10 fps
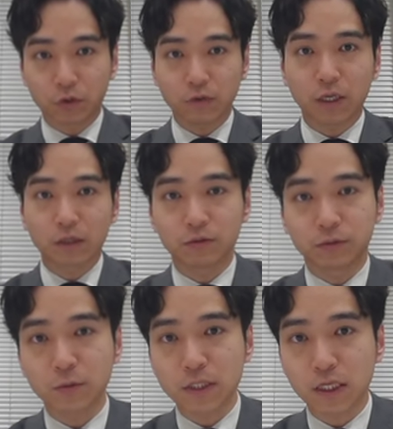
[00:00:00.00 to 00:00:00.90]
これはあの、不
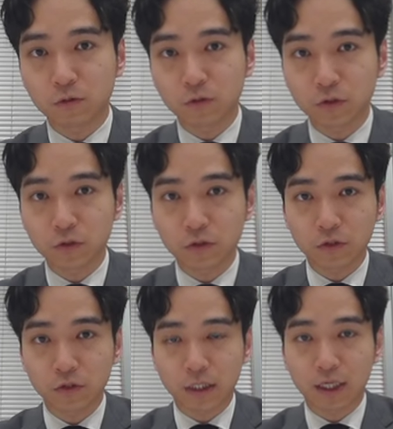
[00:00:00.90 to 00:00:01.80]
動産購
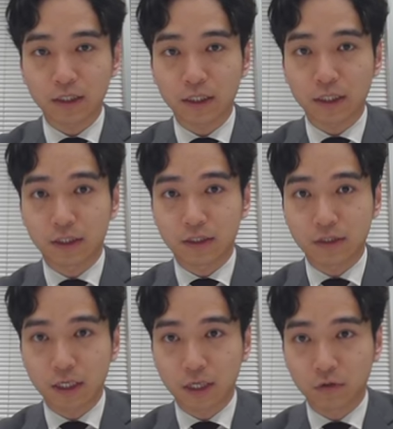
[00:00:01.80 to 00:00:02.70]
入した方ならで
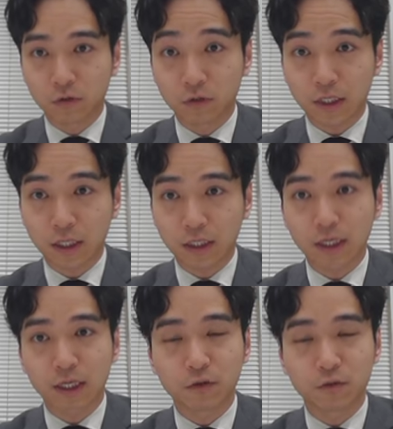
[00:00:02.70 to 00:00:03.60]
すね、あの、経験
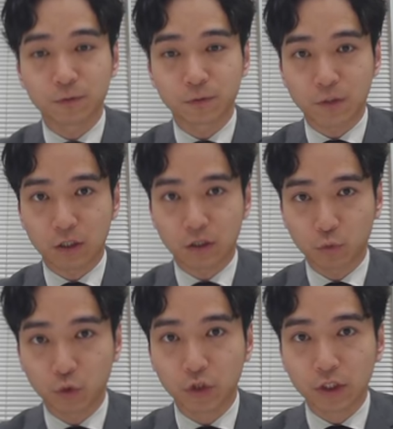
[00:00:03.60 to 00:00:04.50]
があると思うんですけれど
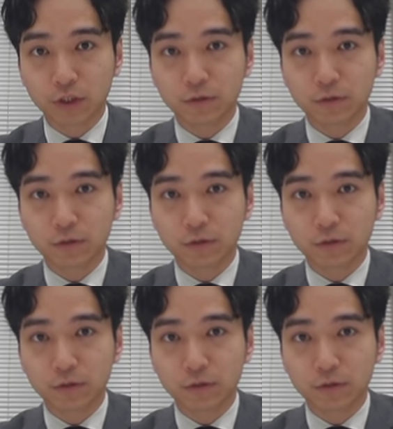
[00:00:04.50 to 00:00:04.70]
も、